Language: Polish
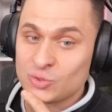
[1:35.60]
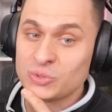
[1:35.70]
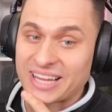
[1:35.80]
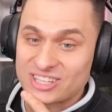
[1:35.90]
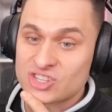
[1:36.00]

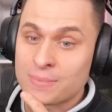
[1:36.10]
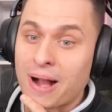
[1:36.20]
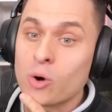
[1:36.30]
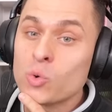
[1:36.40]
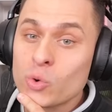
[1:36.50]
Tutaj
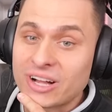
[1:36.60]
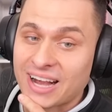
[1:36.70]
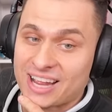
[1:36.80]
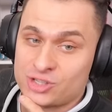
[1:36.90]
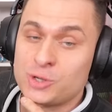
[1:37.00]
trzeba
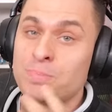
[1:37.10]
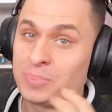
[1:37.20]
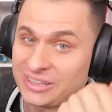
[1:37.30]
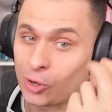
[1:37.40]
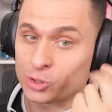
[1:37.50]
ukraść
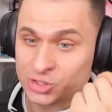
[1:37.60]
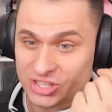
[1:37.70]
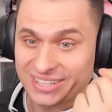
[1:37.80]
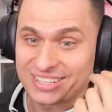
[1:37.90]
pitosik,